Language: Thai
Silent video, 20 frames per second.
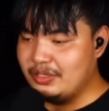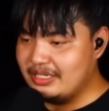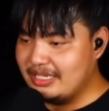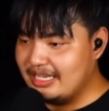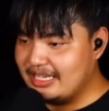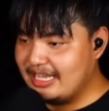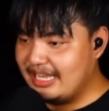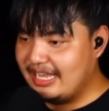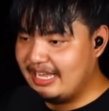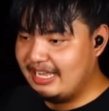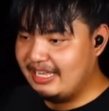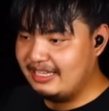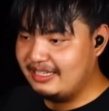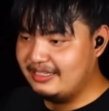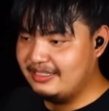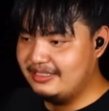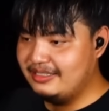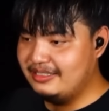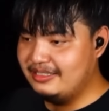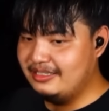คุณแค่แค่
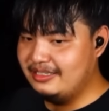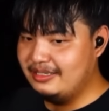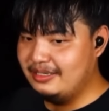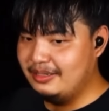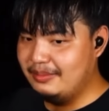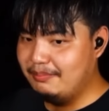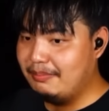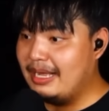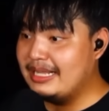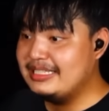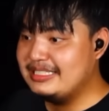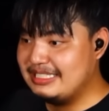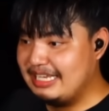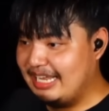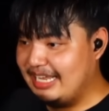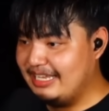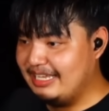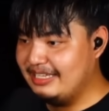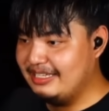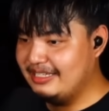มั่น
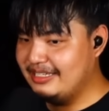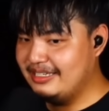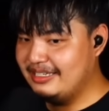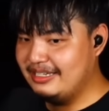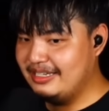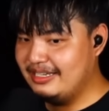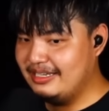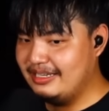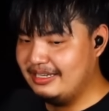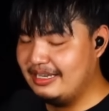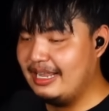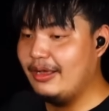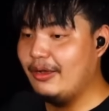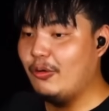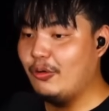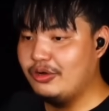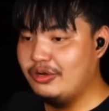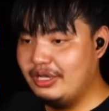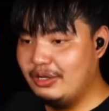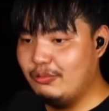ใจใน
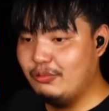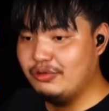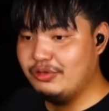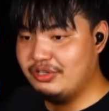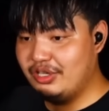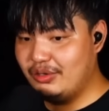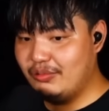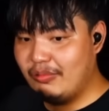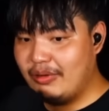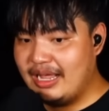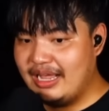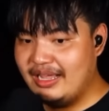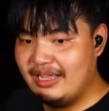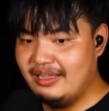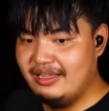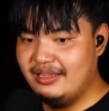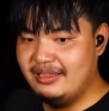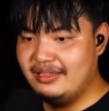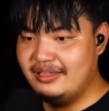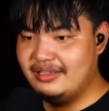คนที่คุณคิดว่า
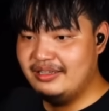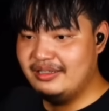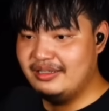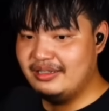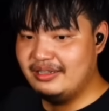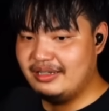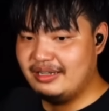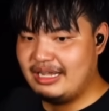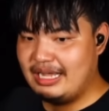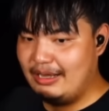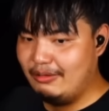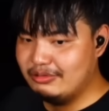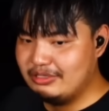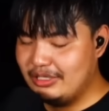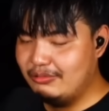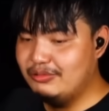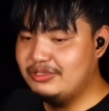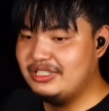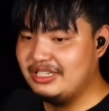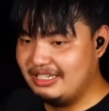เขา
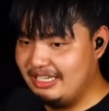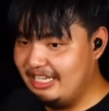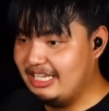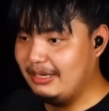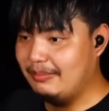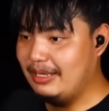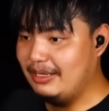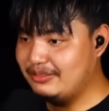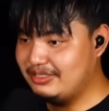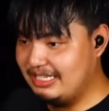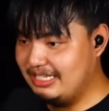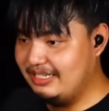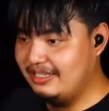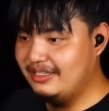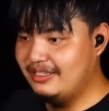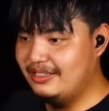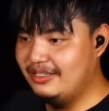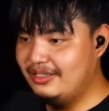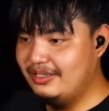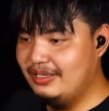จะรู้สึกดีกับเรา
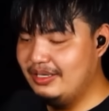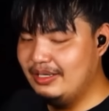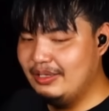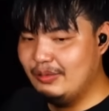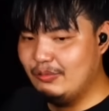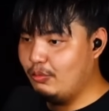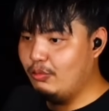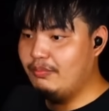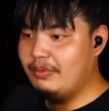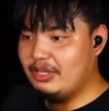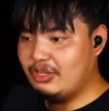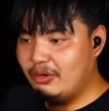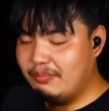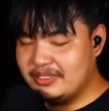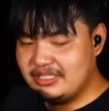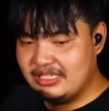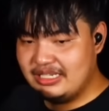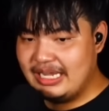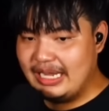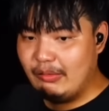สิ คุณไม่
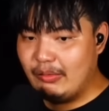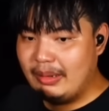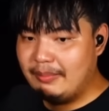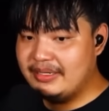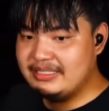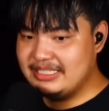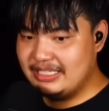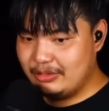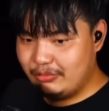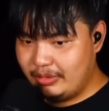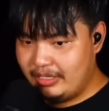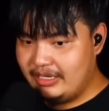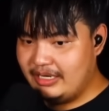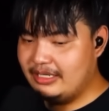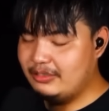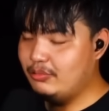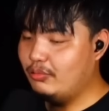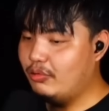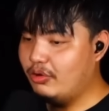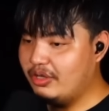ต้องไปแสดงความมั่นใจตัวเอ
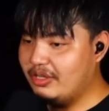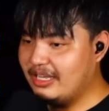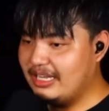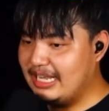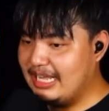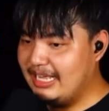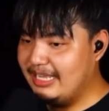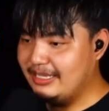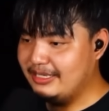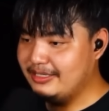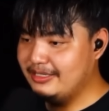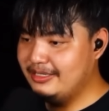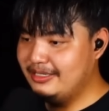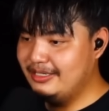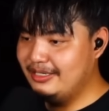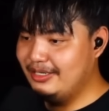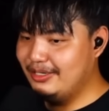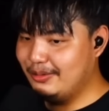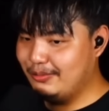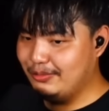งในทุกคนก็ได้
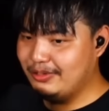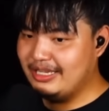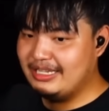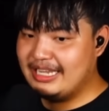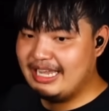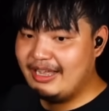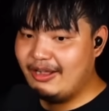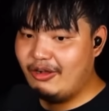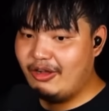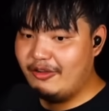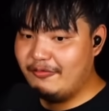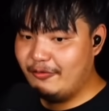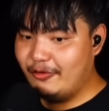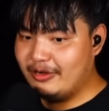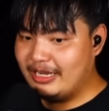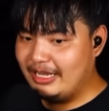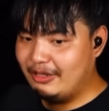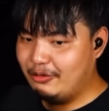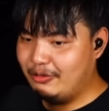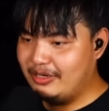คุณก็แค่ คอย
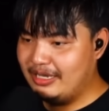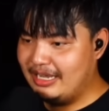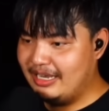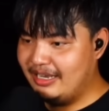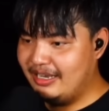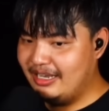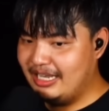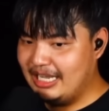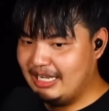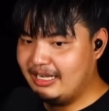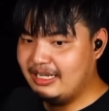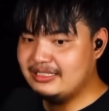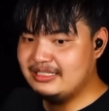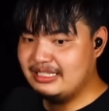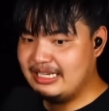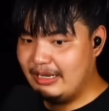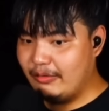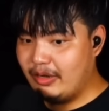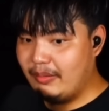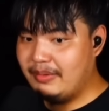โฟกัสคนนั้น แล้ว
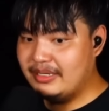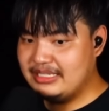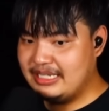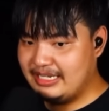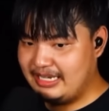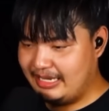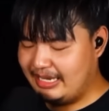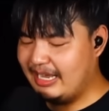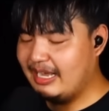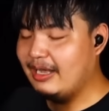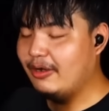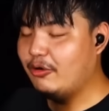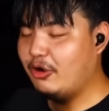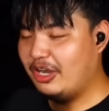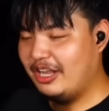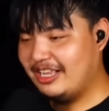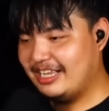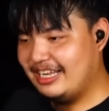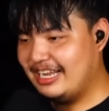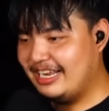ก็แสดงความมั่นใจแก่แค่
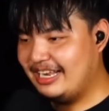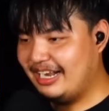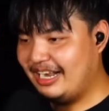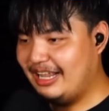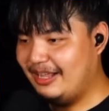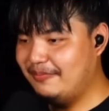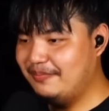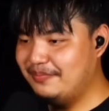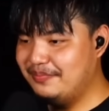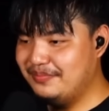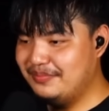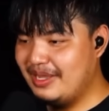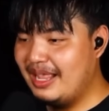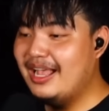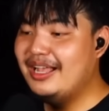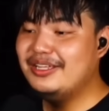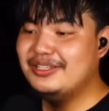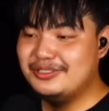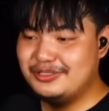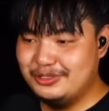เขาคนนั้นก็ได้นะครับ
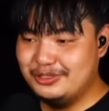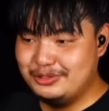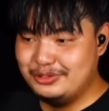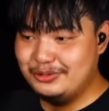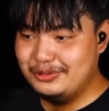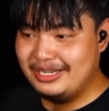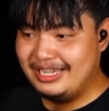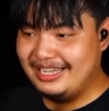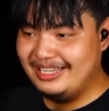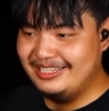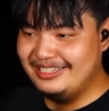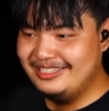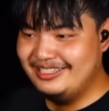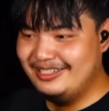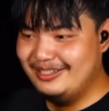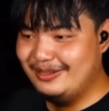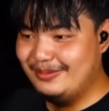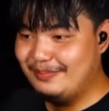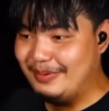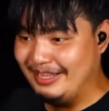สู้ๆนะ
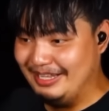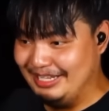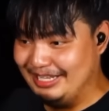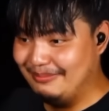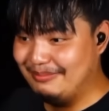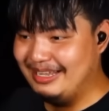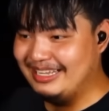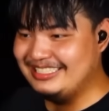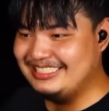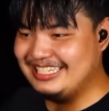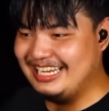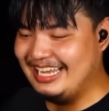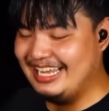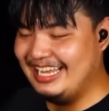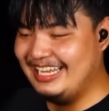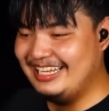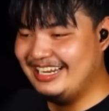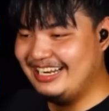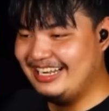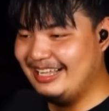เป็นกำลังใจ
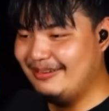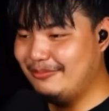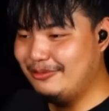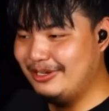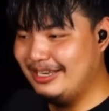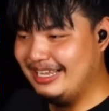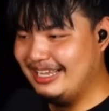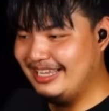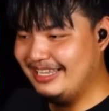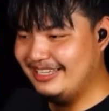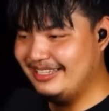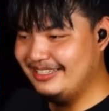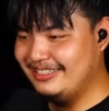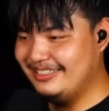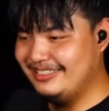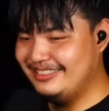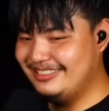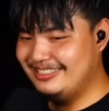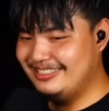ให้นะครับ คุณนาย